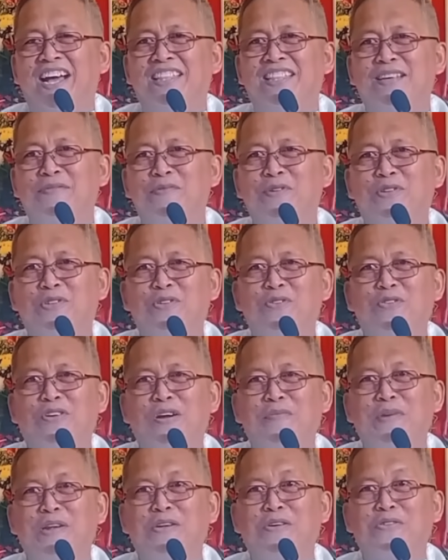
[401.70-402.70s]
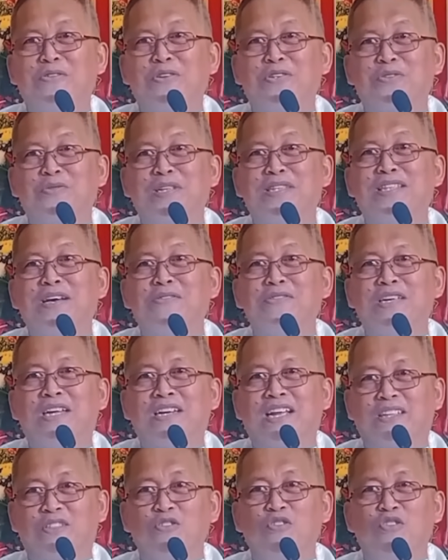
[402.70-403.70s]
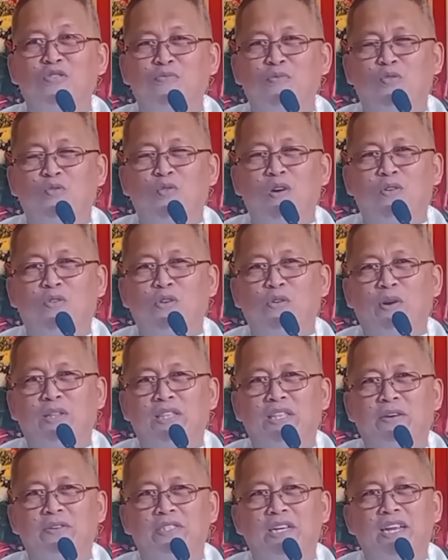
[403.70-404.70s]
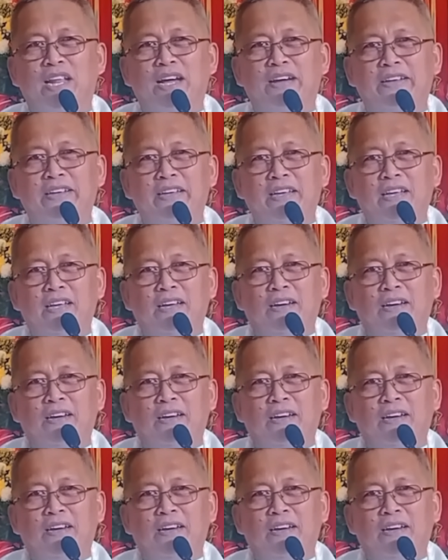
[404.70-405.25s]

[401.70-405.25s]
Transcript: Tagaan ta mog tulo kami notos. 1,000 kato, umugwa ko'y 1,000 na.